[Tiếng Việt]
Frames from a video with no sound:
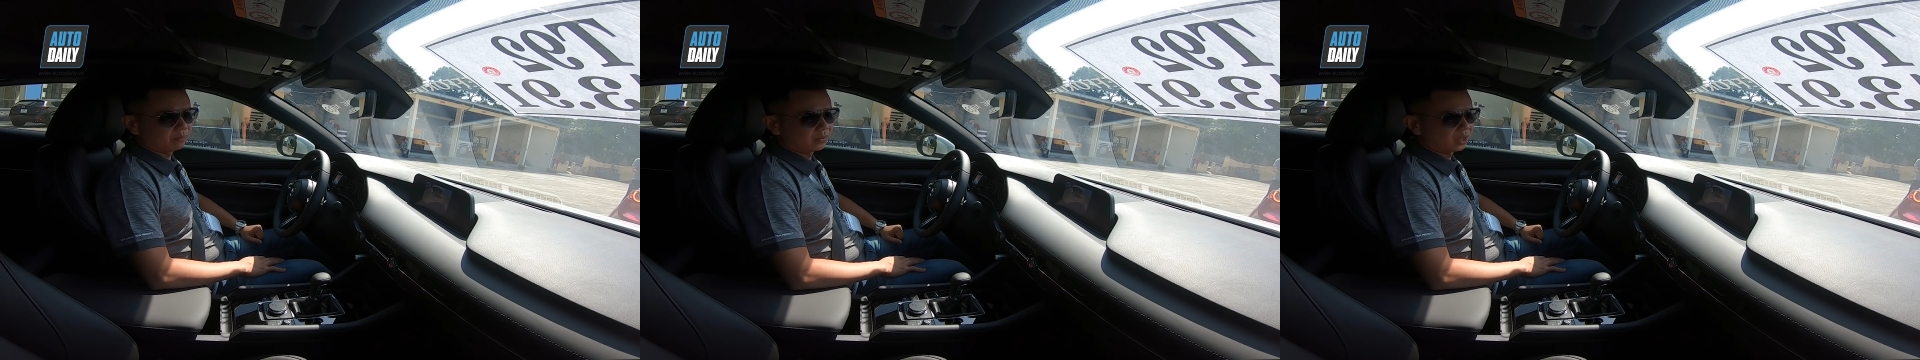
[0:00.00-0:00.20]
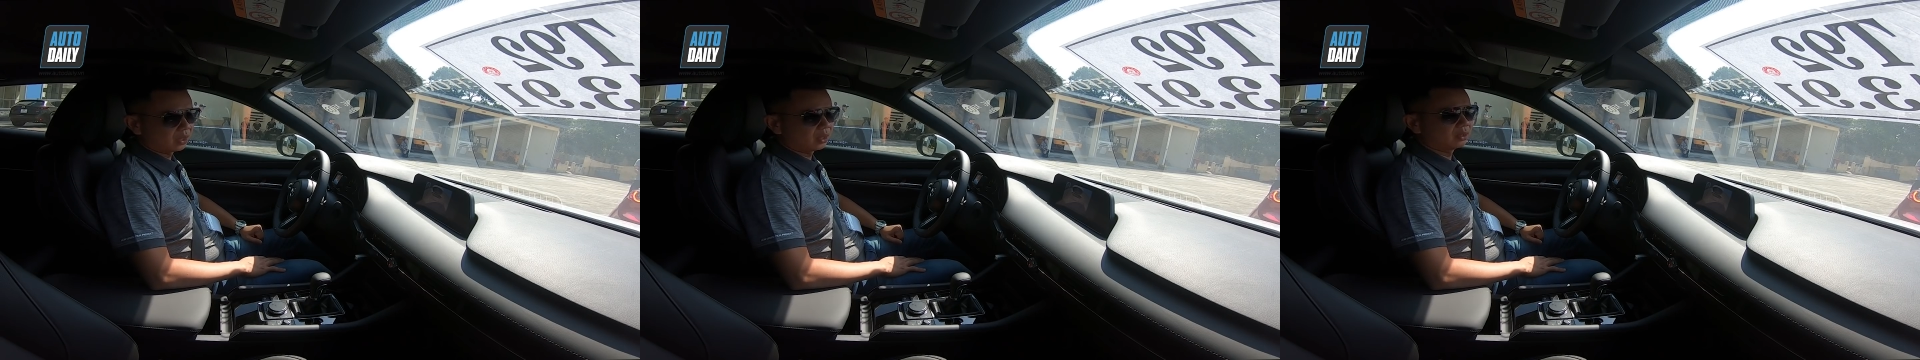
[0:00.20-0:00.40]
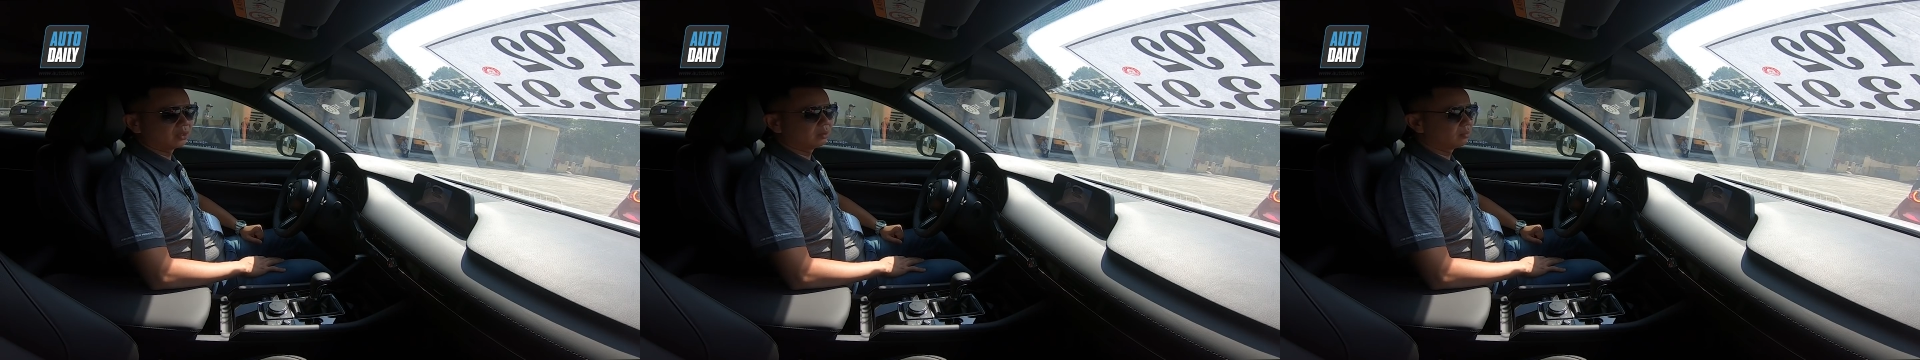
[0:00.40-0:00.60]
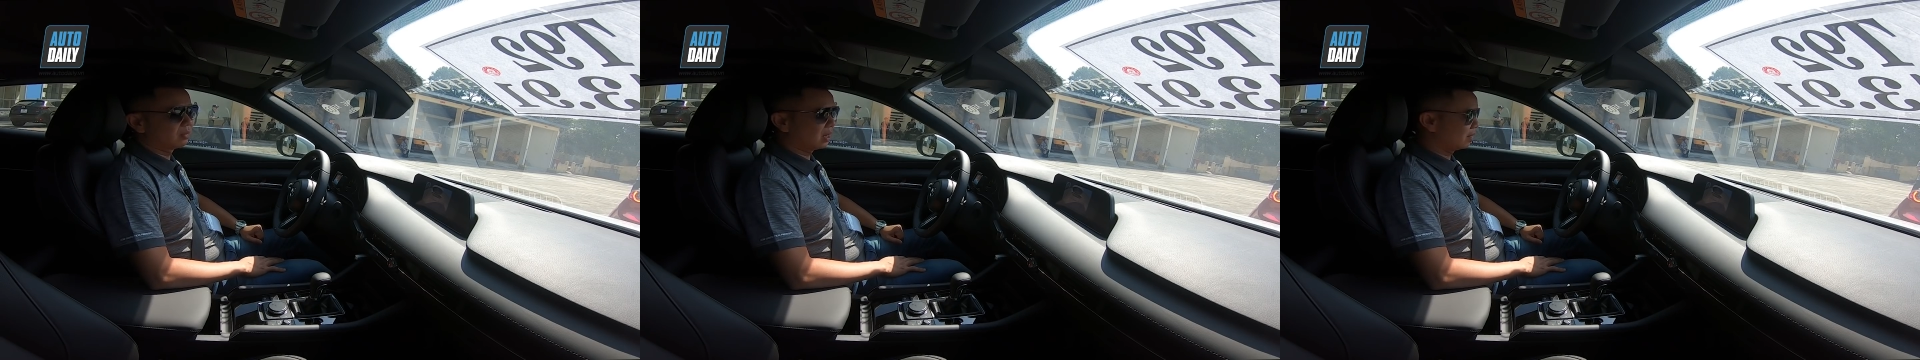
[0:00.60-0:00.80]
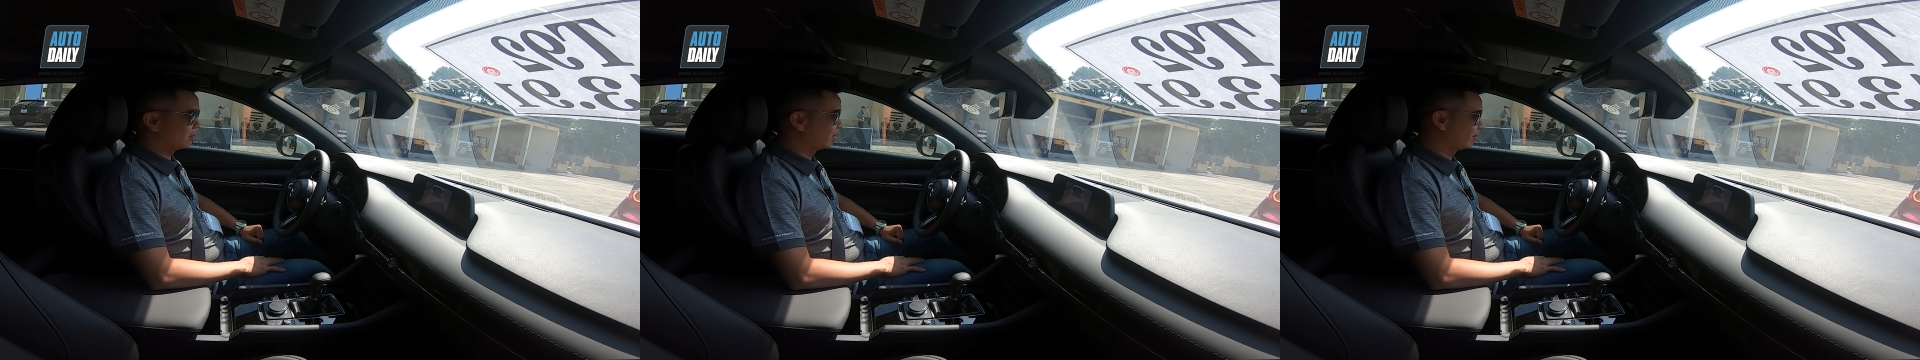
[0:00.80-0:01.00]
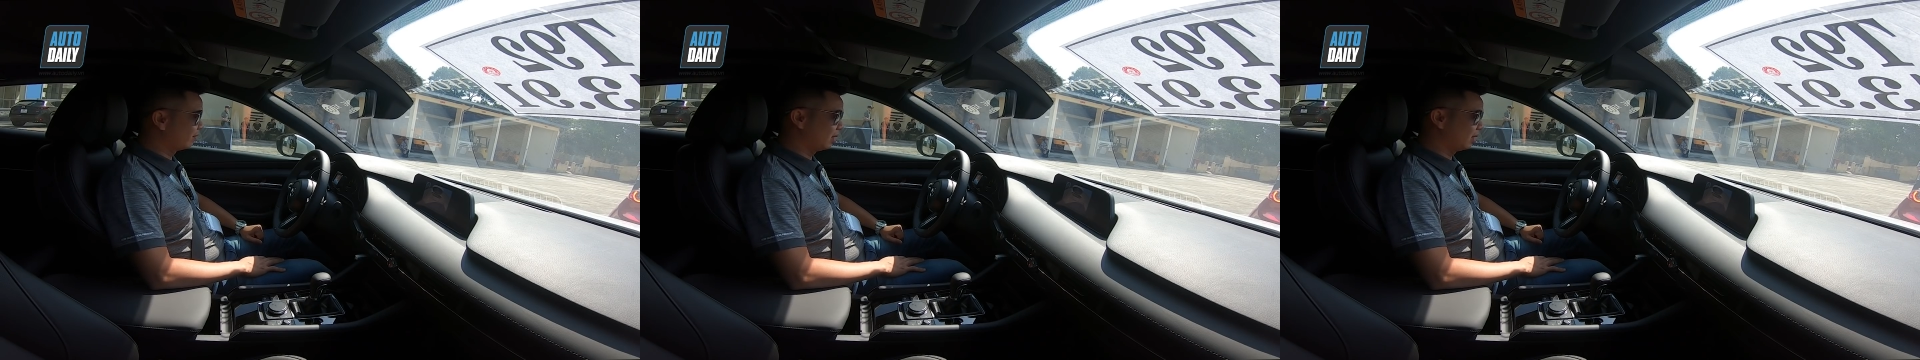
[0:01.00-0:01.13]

ờ, nhưng mà bởi